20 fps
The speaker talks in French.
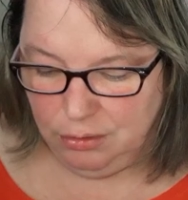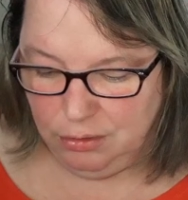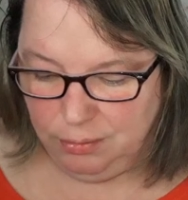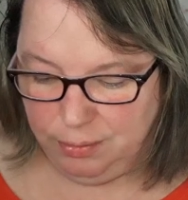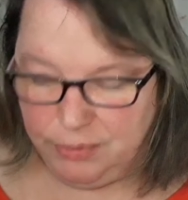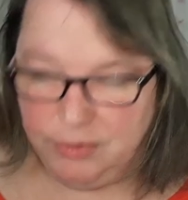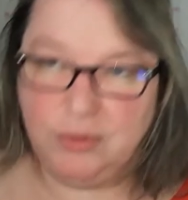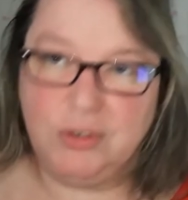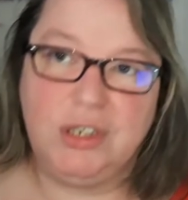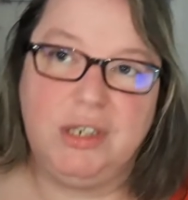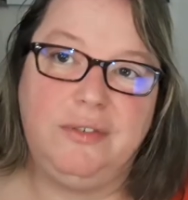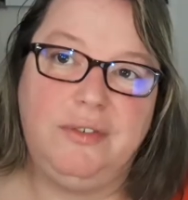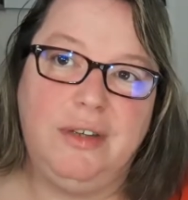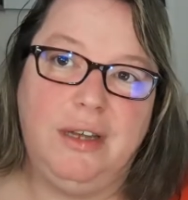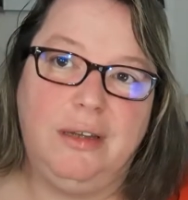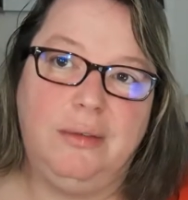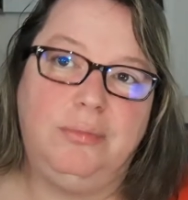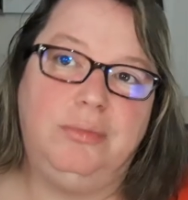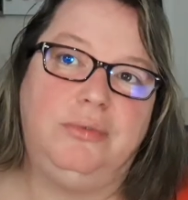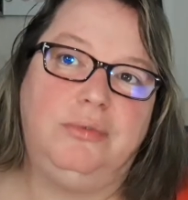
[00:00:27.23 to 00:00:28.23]
puisque j'avais
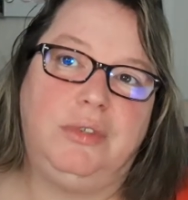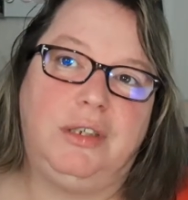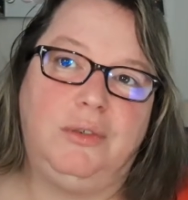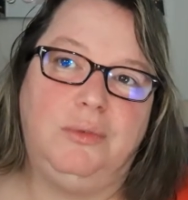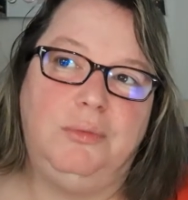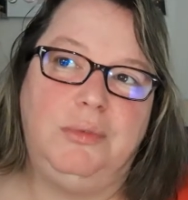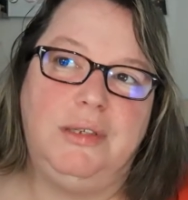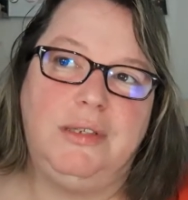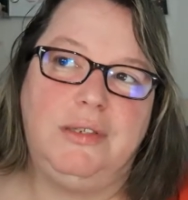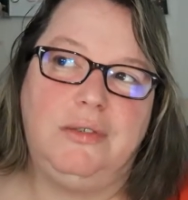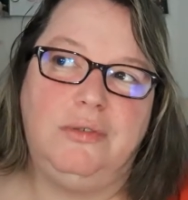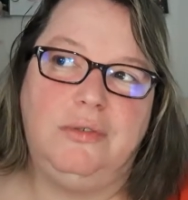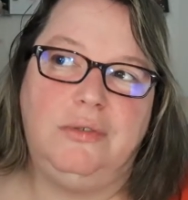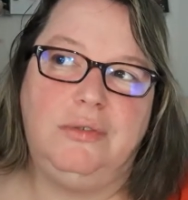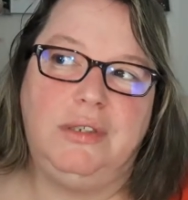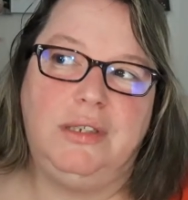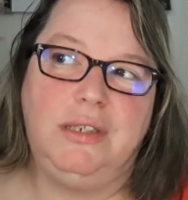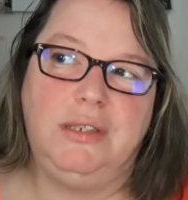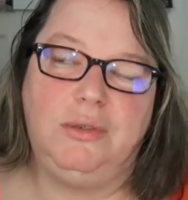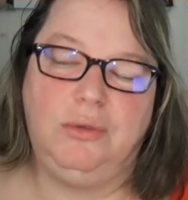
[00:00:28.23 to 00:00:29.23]
un bon de remise de
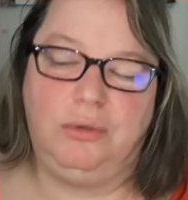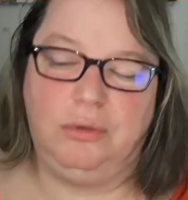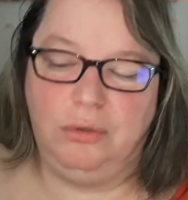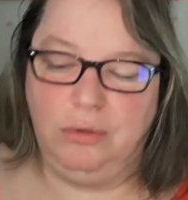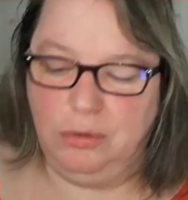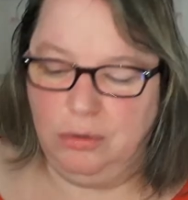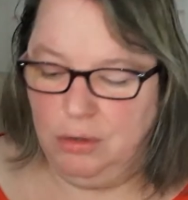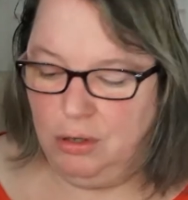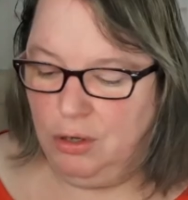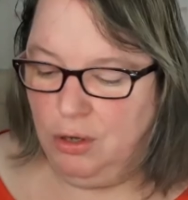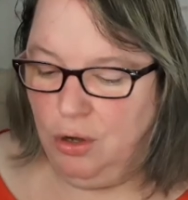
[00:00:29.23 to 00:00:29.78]
10 euros.